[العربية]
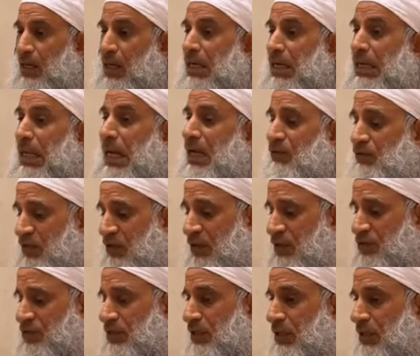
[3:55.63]
الآن
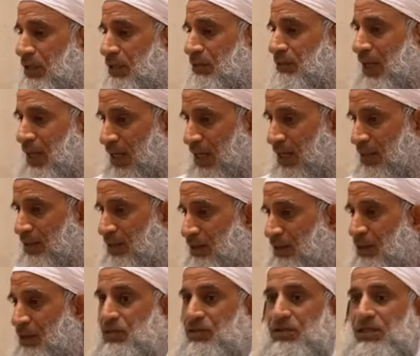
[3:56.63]
فلسطين مع هذا
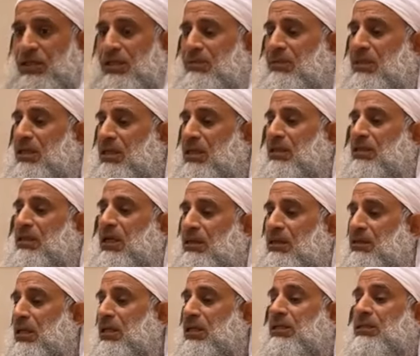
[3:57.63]
التقسيم هي تحت
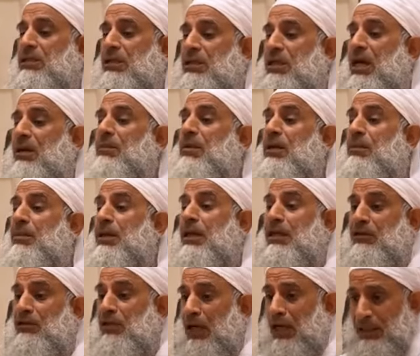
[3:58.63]
الانتداب
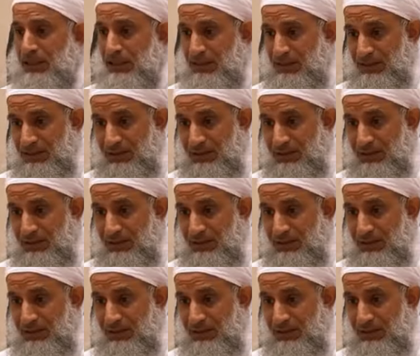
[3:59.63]
البريطاني